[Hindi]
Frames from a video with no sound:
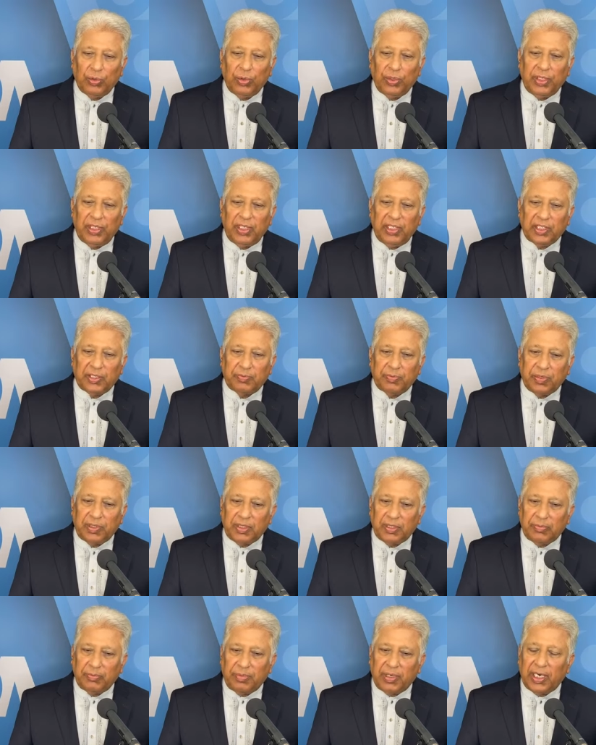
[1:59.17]
उन्होंने इस
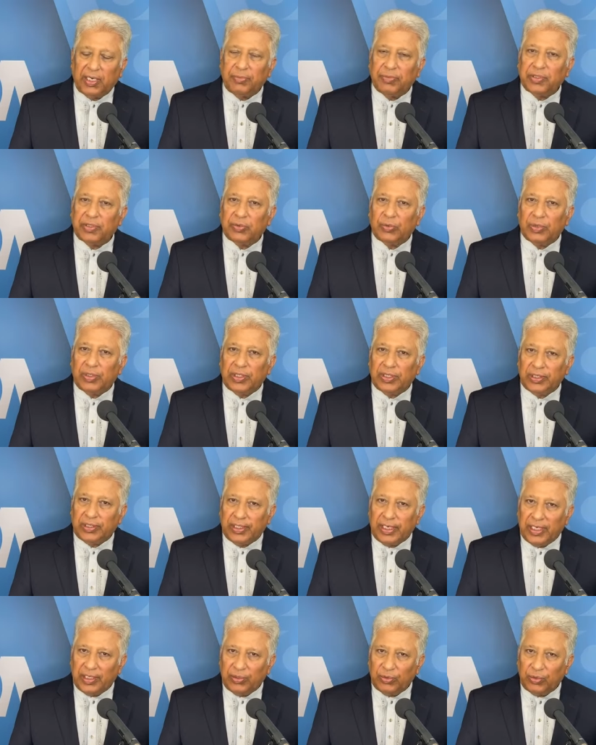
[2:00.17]
पर बरामद
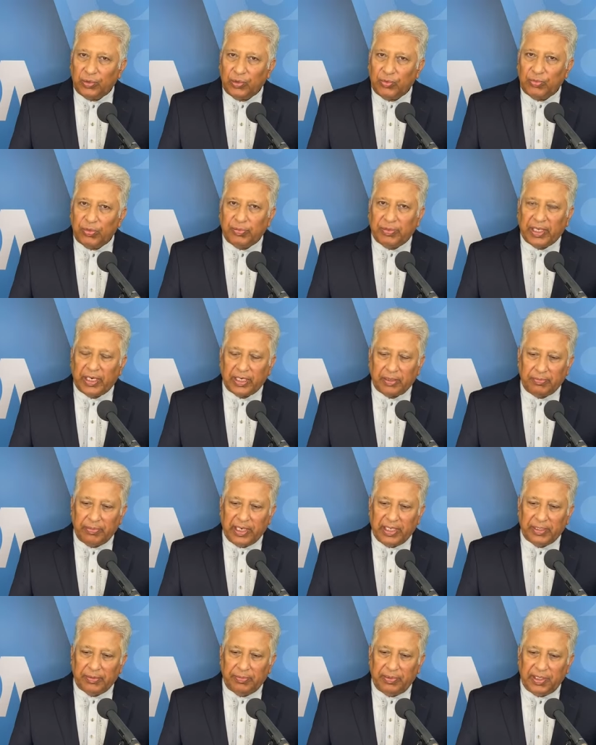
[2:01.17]
कुनंदगान को
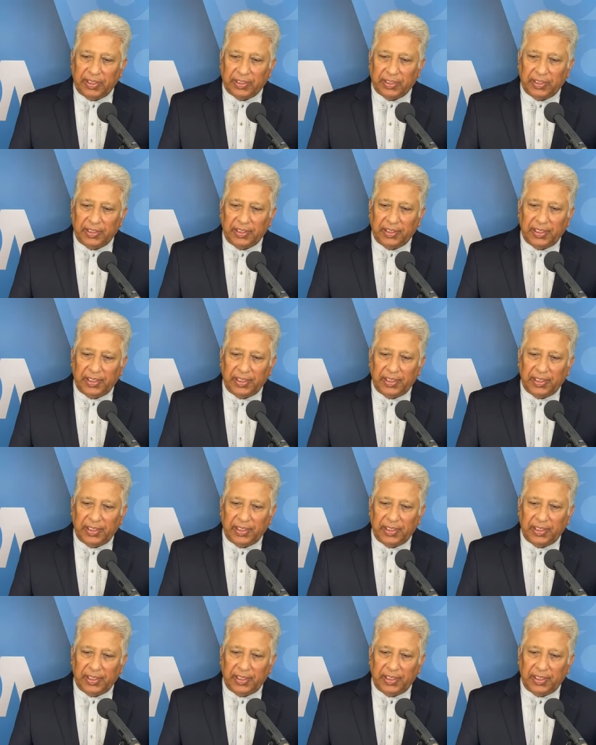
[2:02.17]
मुबारकबाद पेश